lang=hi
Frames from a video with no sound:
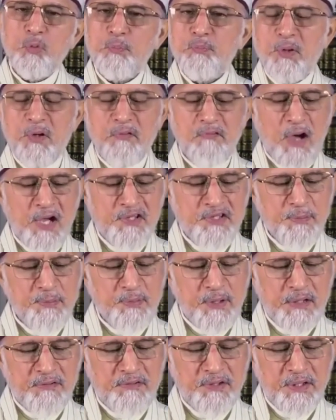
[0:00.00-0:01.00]
तुम पर
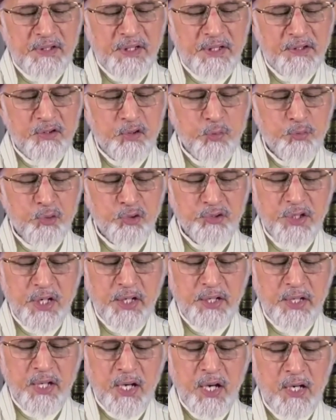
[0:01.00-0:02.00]
वाजिब कर दी गई तो
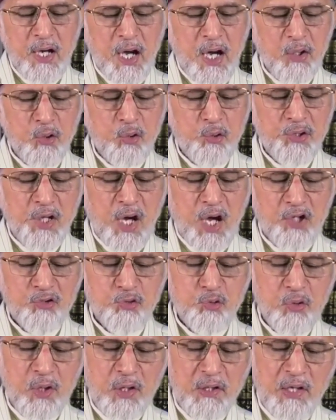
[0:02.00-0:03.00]
पूछा गया कालू या
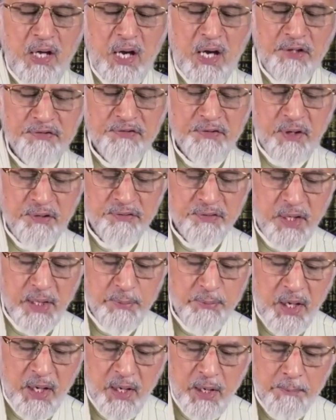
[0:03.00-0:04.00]
रसूल अल्लाह
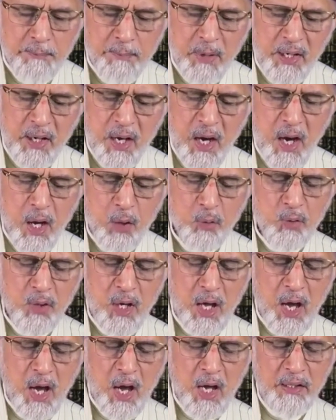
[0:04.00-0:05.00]
वसल्लम मन हा
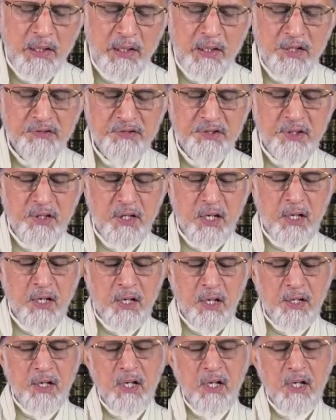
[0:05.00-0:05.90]
उलाजीना